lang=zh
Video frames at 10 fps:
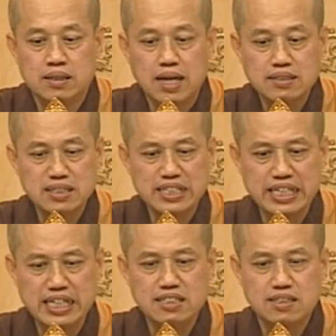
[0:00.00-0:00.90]
但是
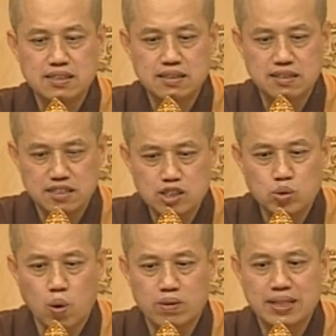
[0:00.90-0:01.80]
你一执
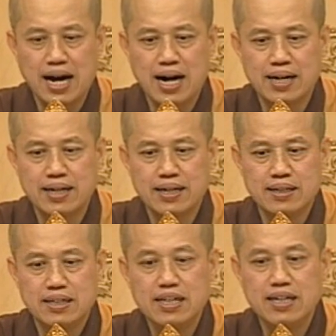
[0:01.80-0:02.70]
着它呢，
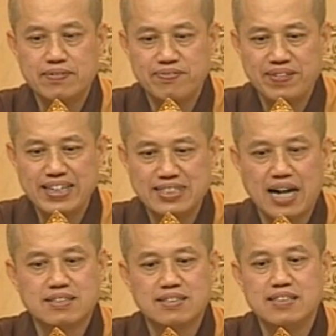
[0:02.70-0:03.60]
一非
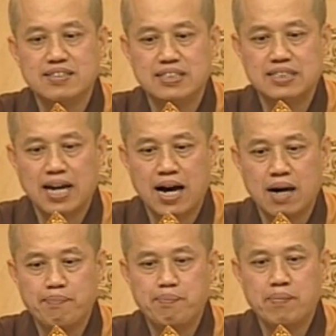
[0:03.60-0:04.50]
常珍惜
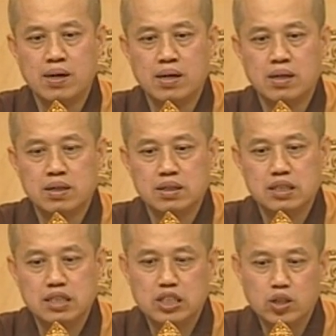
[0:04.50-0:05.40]
它，
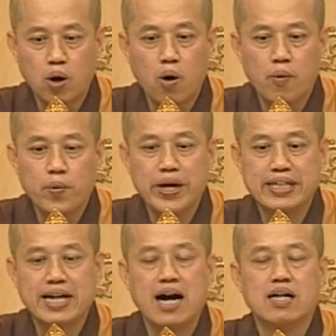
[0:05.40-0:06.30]
你又
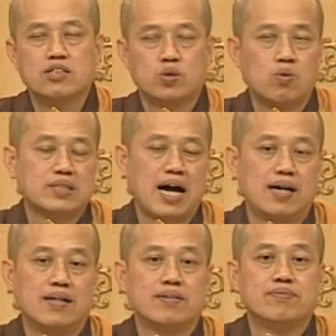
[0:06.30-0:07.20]
为它而受
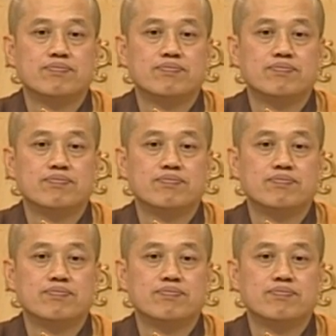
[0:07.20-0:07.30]
伤了，